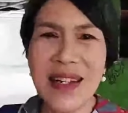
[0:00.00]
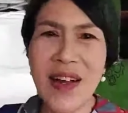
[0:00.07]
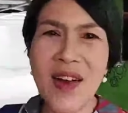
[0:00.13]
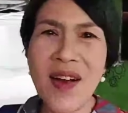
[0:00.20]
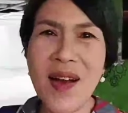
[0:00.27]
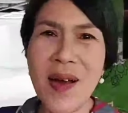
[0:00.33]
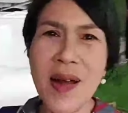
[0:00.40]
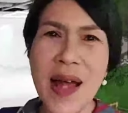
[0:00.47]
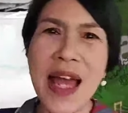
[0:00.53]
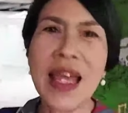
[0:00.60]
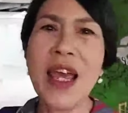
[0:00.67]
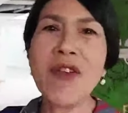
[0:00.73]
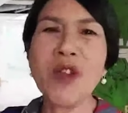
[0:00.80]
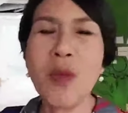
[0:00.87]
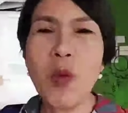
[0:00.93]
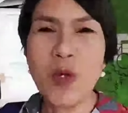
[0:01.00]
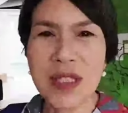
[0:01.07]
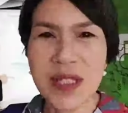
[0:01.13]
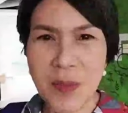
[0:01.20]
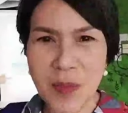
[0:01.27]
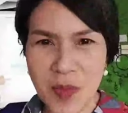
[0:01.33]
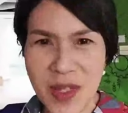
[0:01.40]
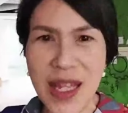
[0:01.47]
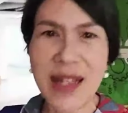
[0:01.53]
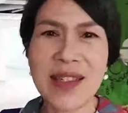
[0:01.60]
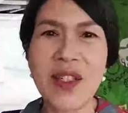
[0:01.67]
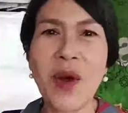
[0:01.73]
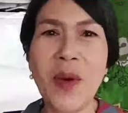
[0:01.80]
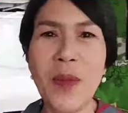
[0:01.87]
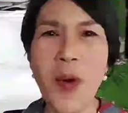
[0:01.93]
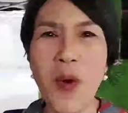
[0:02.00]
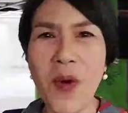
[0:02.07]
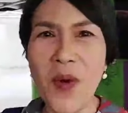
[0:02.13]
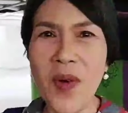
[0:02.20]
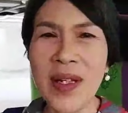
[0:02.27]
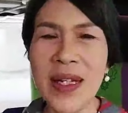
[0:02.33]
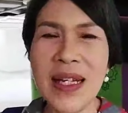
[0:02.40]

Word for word: ก็ IF ทั้งหมด17ชั่วโมง